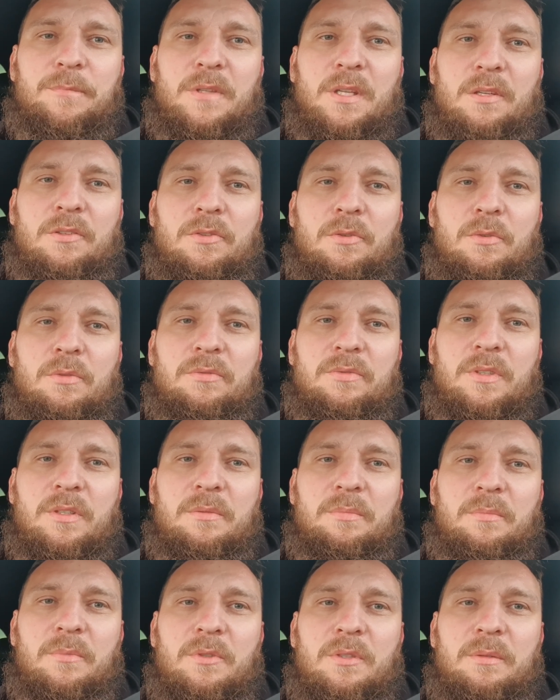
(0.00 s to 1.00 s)
też
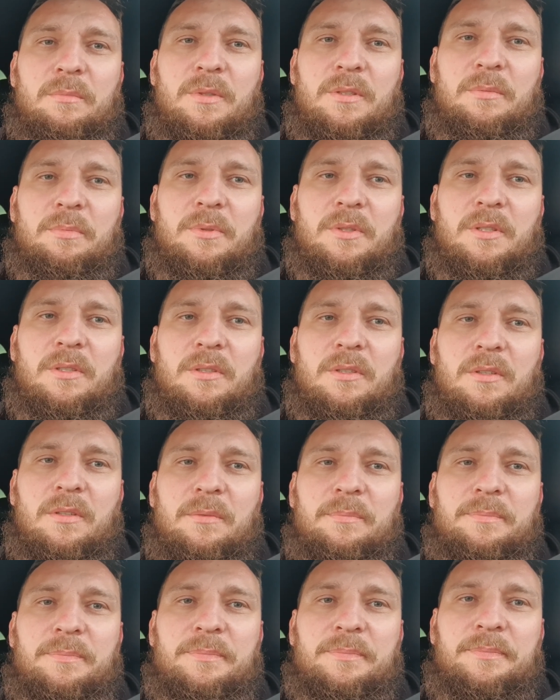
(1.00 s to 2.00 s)
również może być
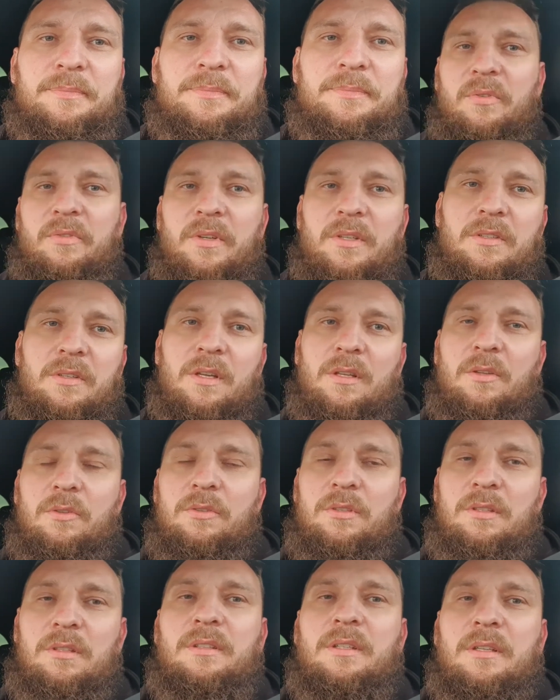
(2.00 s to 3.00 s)
przyczyną powietrza do
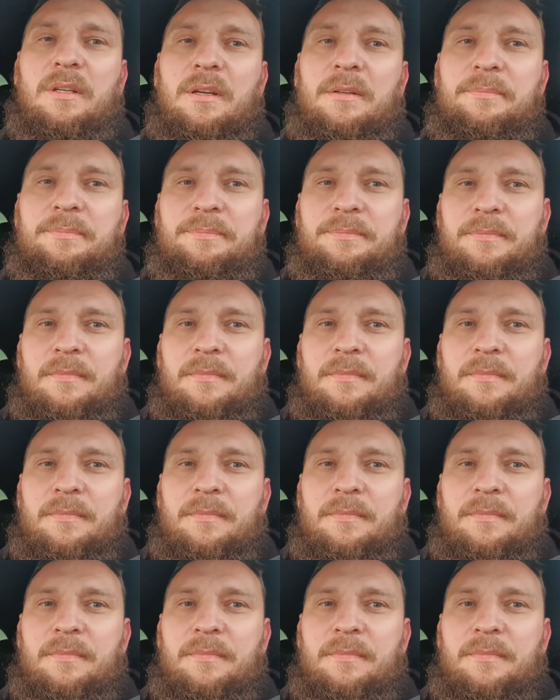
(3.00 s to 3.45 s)
silnika.